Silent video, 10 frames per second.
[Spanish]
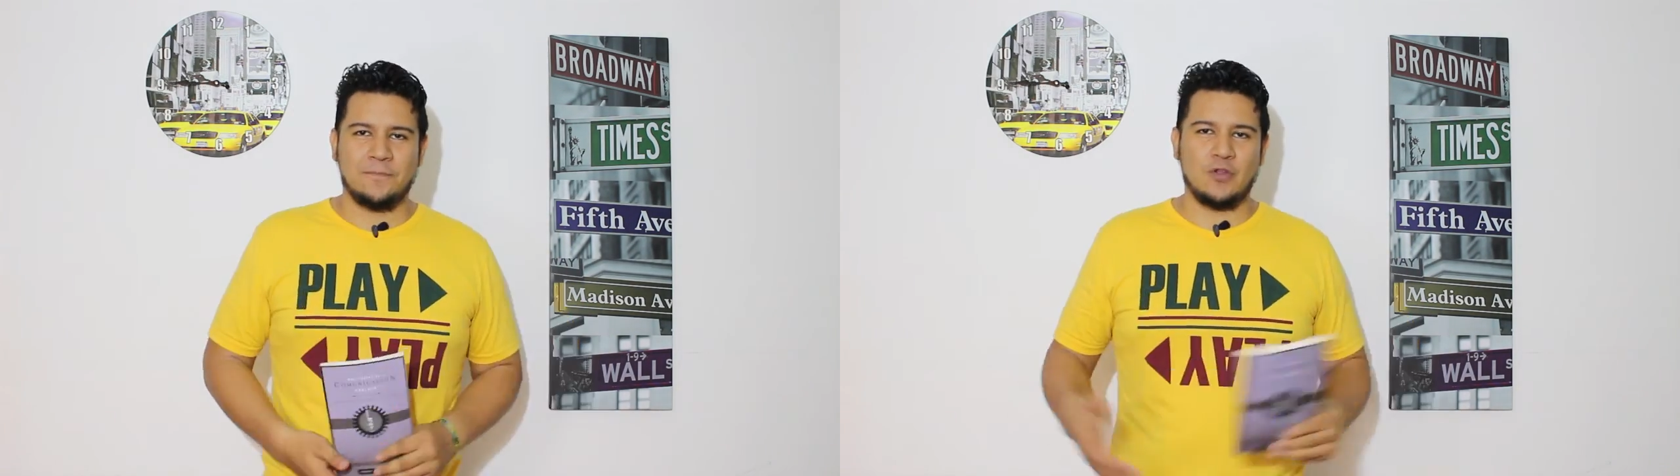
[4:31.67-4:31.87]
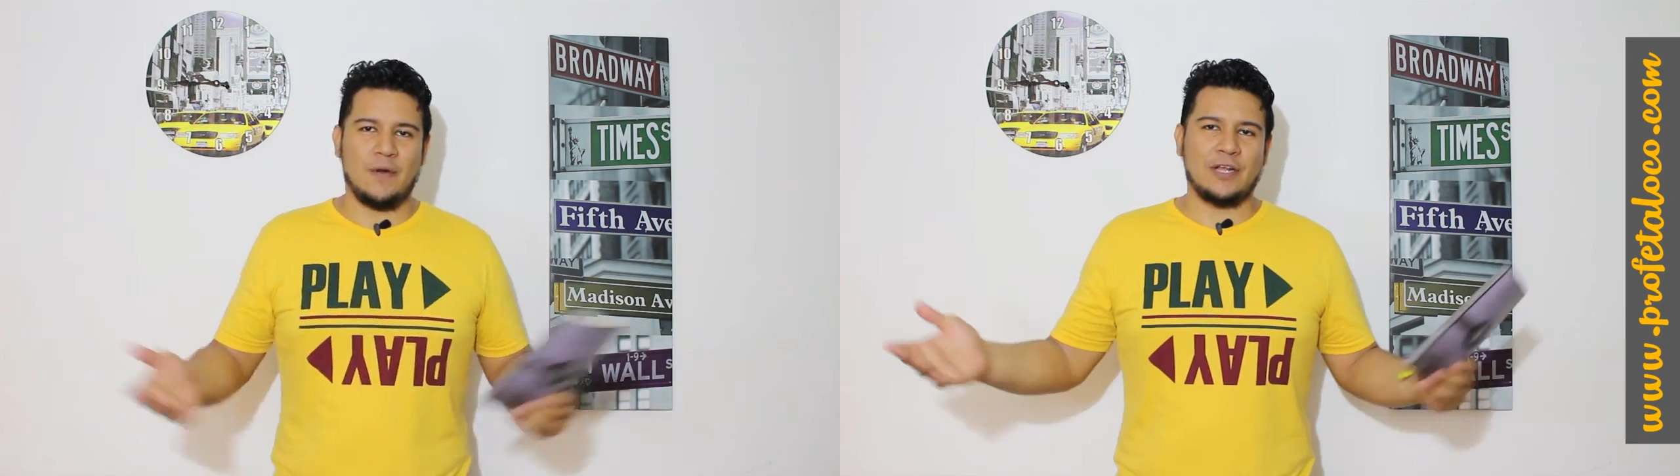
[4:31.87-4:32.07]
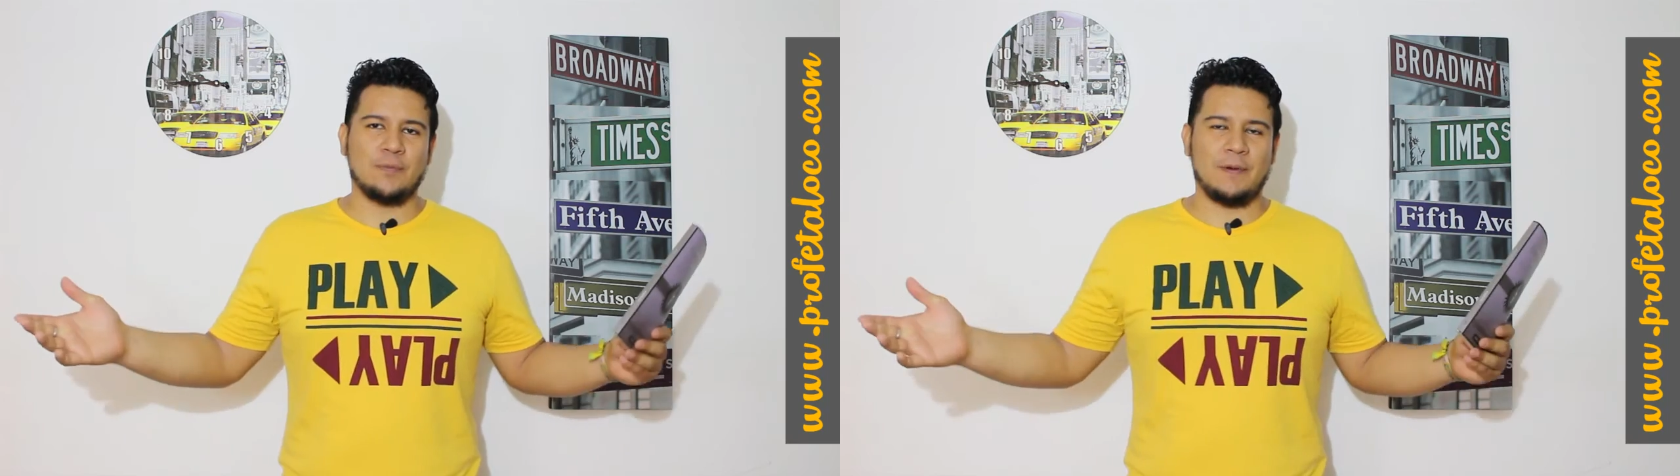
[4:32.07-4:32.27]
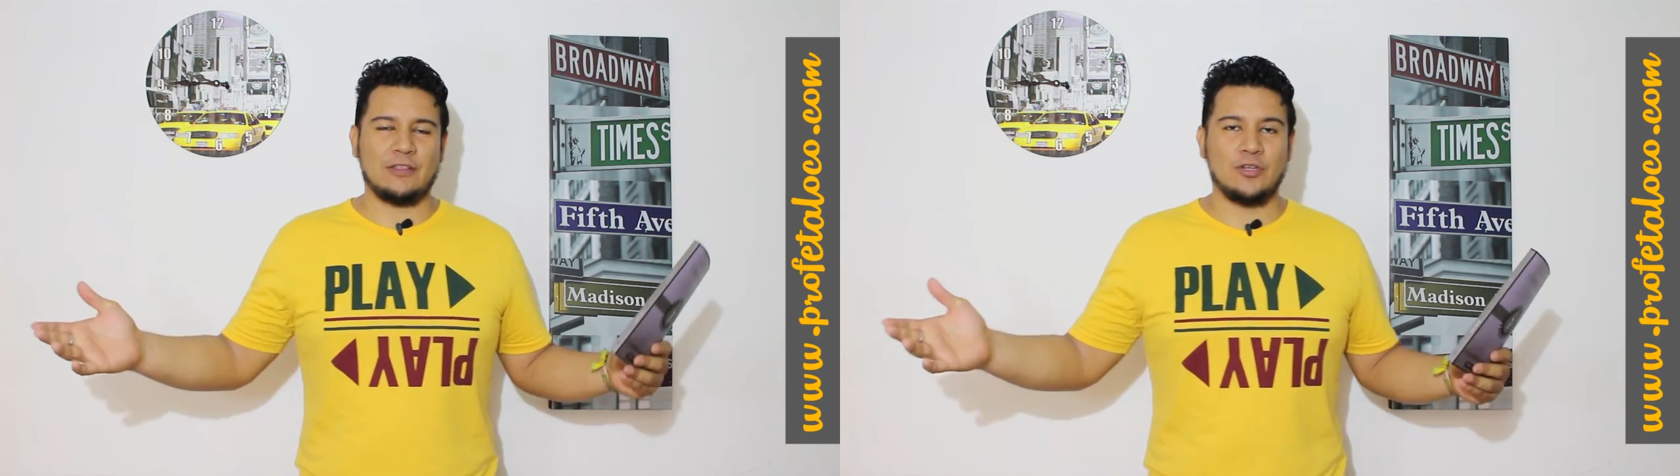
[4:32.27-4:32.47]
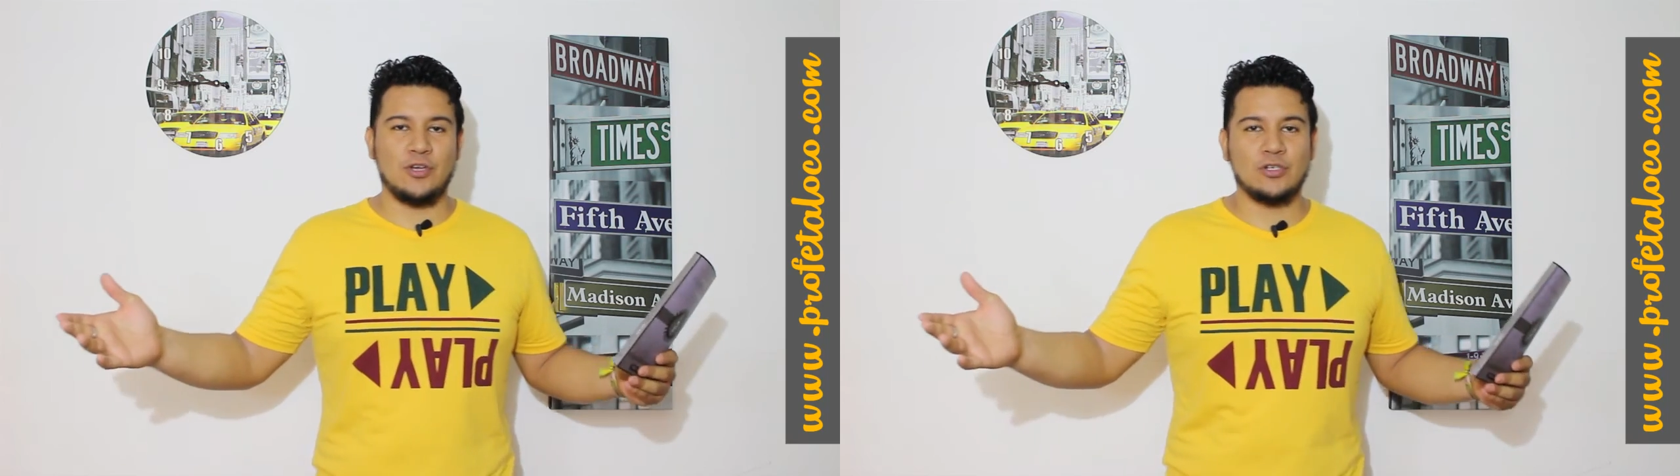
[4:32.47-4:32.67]
Un abrazo
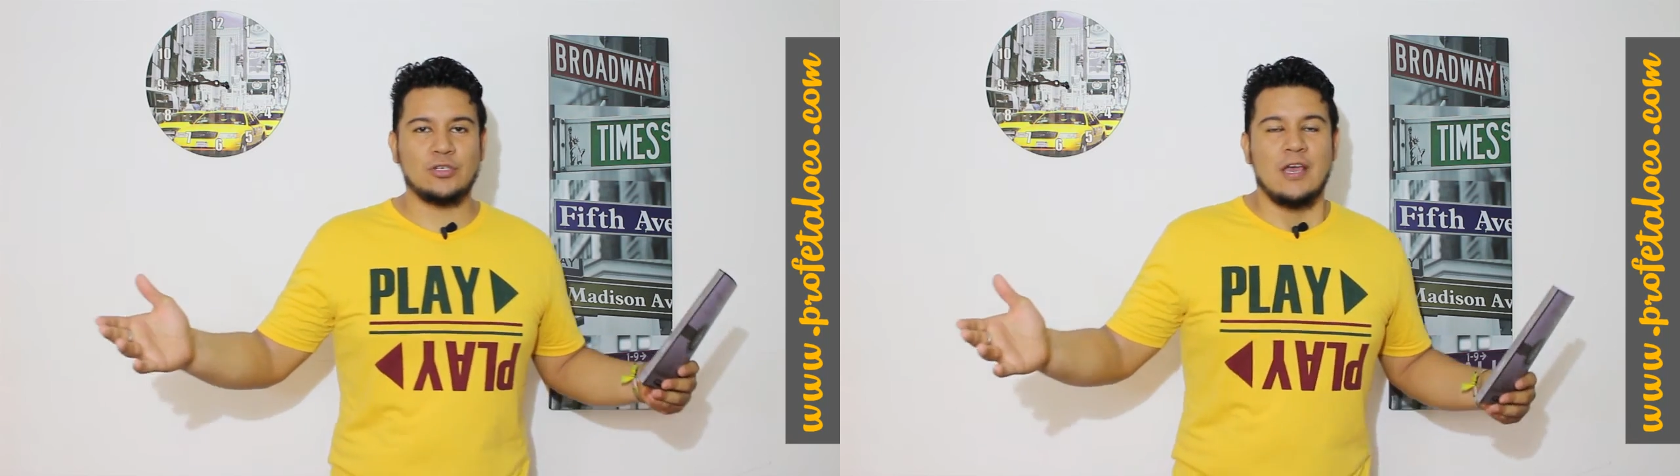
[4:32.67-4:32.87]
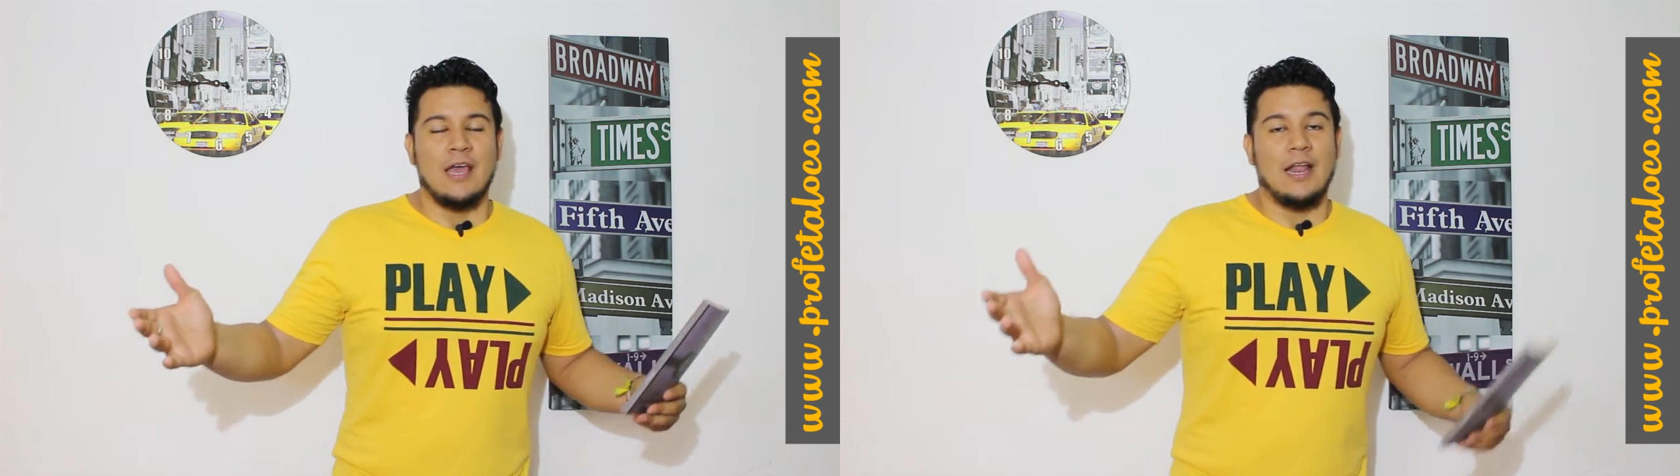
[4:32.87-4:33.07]
para todos,